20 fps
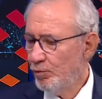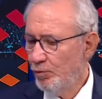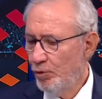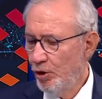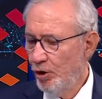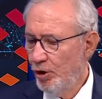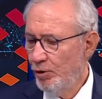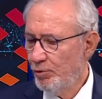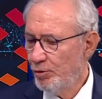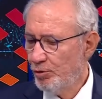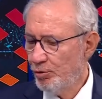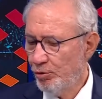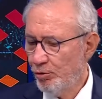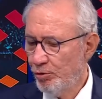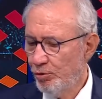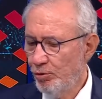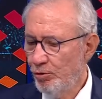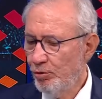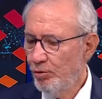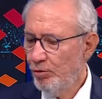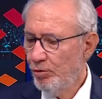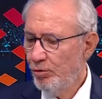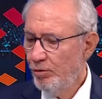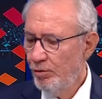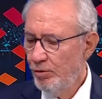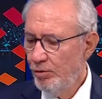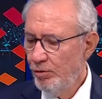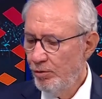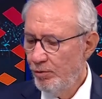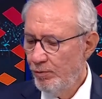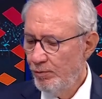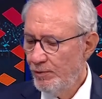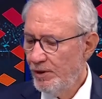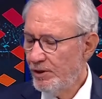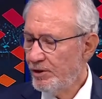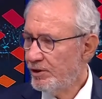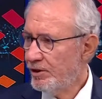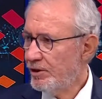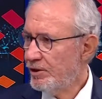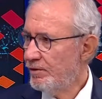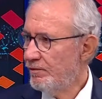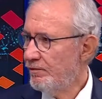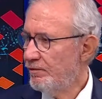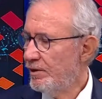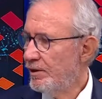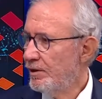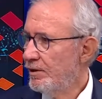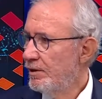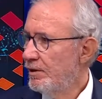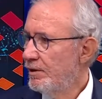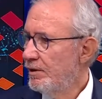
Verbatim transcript: Böyle bir sorunu Beşiktaş'ın var.